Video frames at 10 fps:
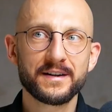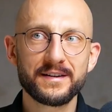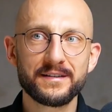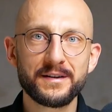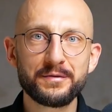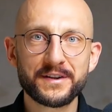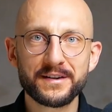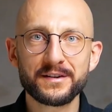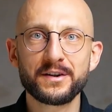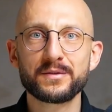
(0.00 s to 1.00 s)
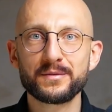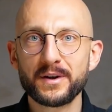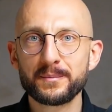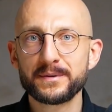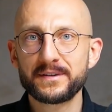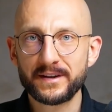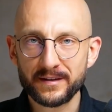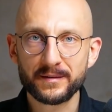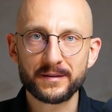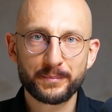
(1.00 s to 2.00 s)
e, i wtedy nie, no jakby
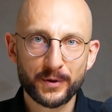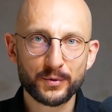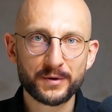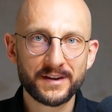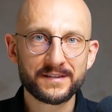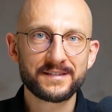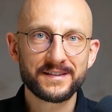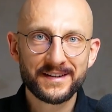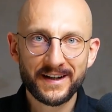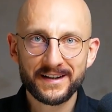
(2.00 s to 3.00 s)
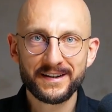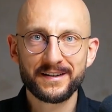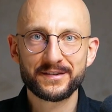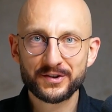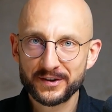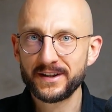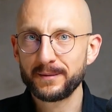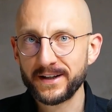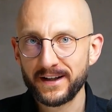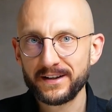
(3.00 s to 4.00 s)
ten produkt jest idealnie szyty
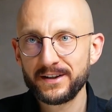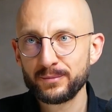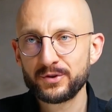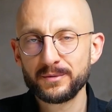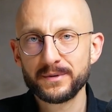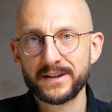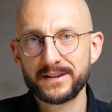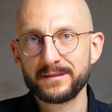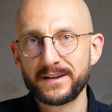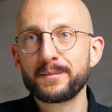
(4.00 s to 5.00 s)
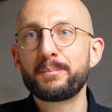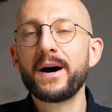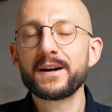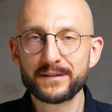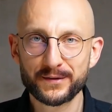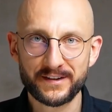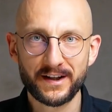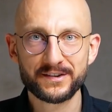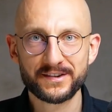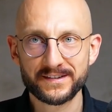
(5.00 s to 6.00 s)
na miarę i nie musimy tak, tak bardzo
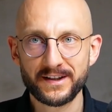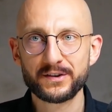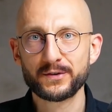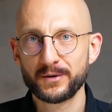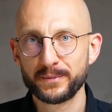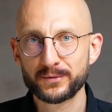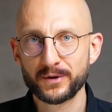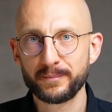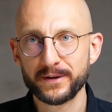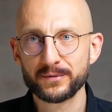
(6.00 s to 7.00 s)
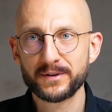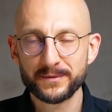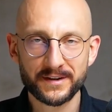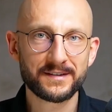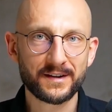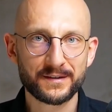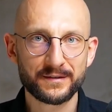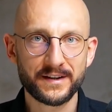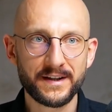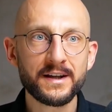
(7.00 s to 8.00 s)
starać się znaleźć osoby, które będą tym
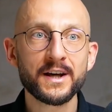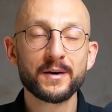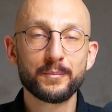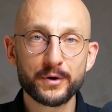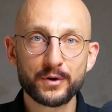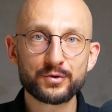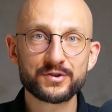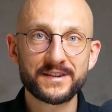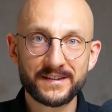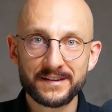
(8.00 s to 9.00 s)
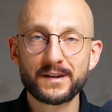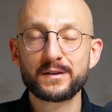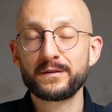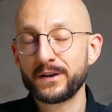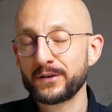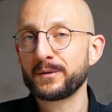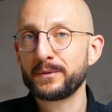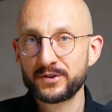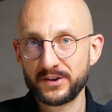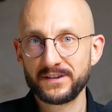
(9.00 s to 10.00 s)
zainteresowane, bo już te zainteresowane
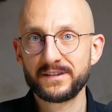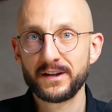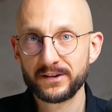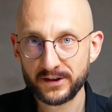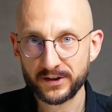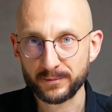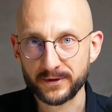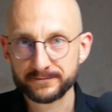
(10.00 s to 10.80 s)
osoby wcześniej znaleźliśmy.